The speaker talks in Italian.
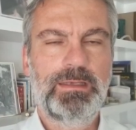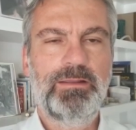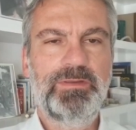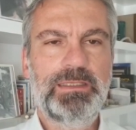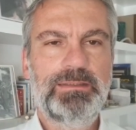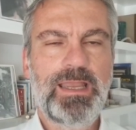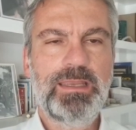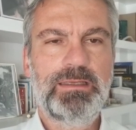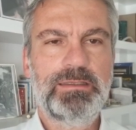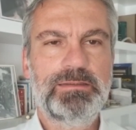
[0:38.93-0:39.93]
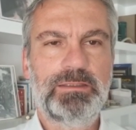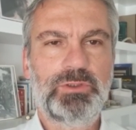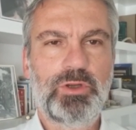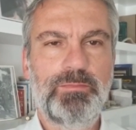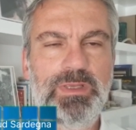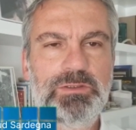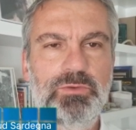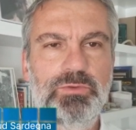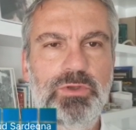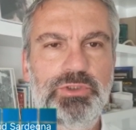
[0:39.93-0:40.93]
La verità è che è stato commesso
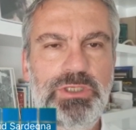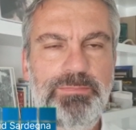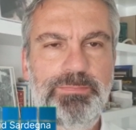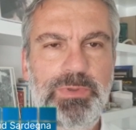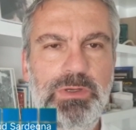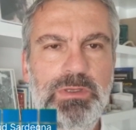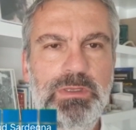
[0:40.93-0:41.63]
uno scippo